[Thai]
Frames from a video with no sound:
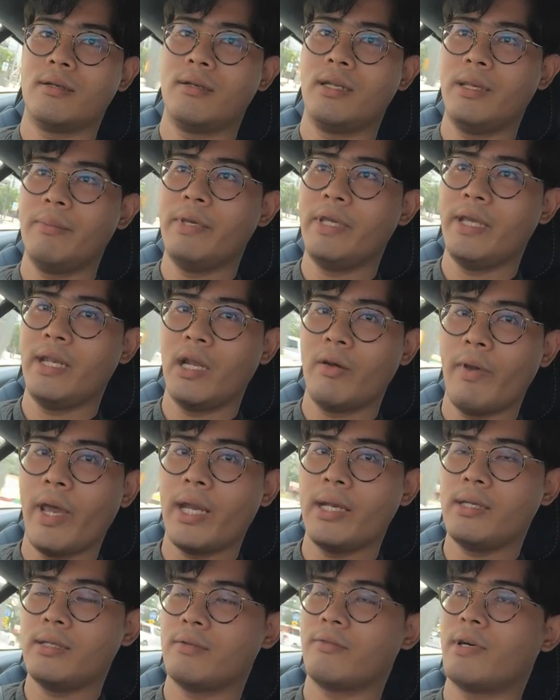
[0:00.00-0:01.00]

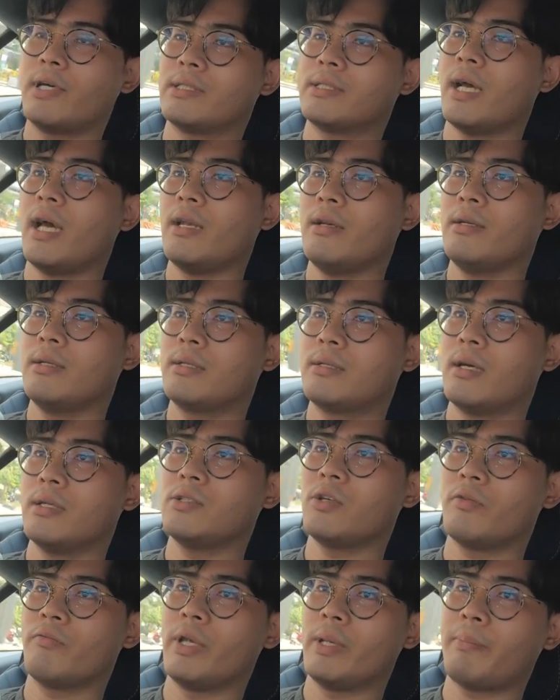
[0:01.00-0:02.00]
DB11 เวอร์ชันเครื่อง
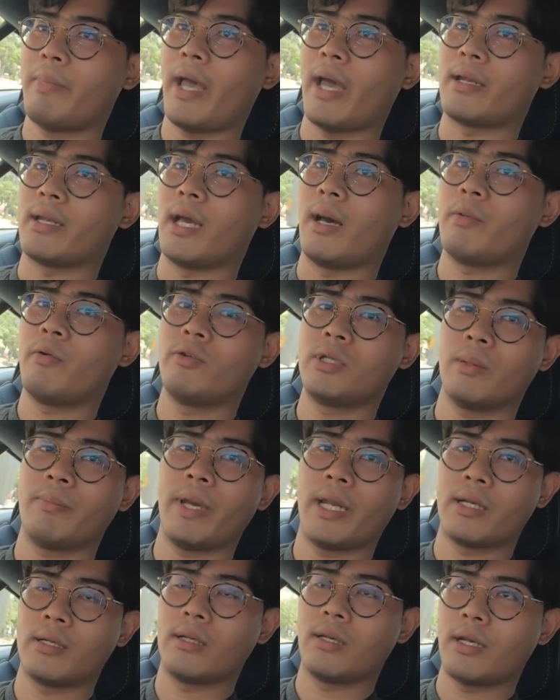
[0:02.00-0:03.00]
ยนต์ V8 นะครับดูจะ
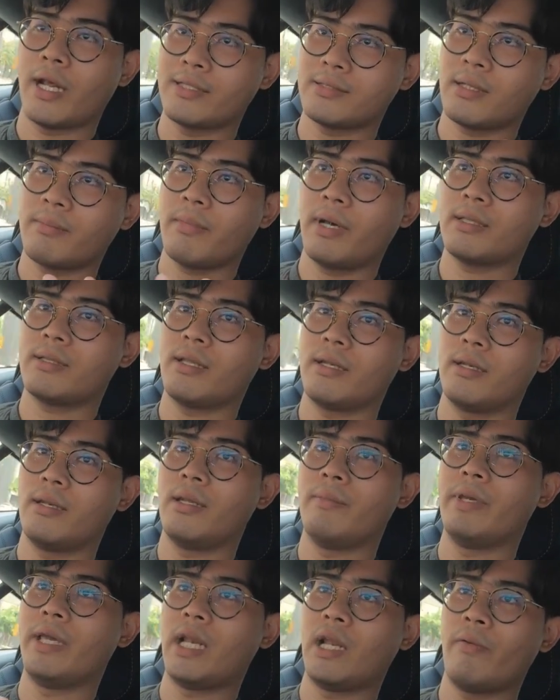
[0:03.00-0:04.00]
เป็น Aston Martin
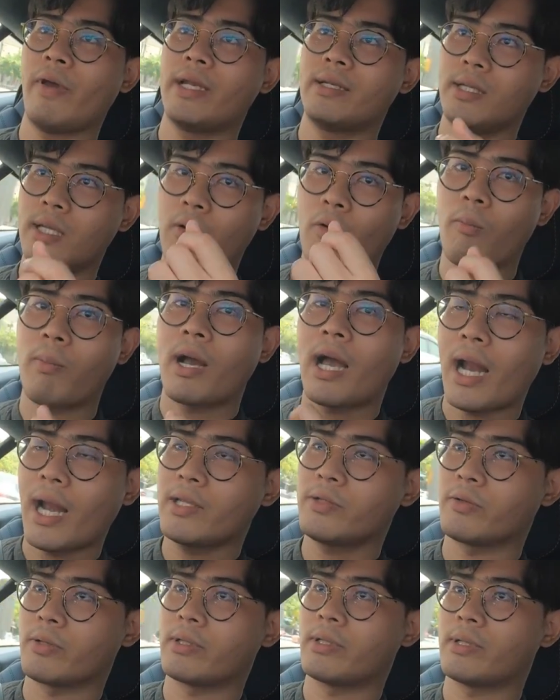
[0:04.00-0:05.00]
DB11 ที่คุ้มค่า
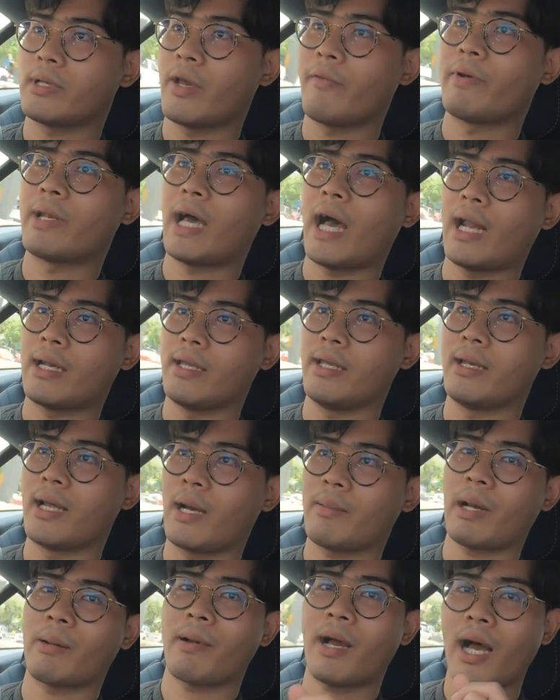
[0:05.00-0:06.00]
ที่สุดในเวลานี้นะค
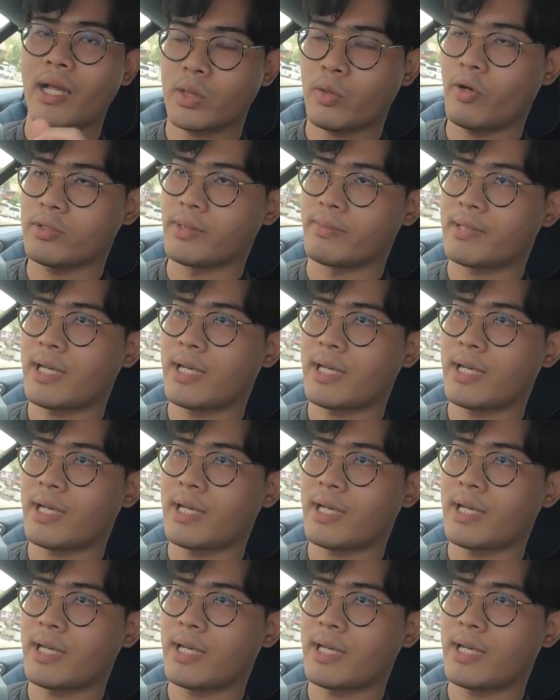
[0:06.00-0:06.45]
รับกับค่าตัว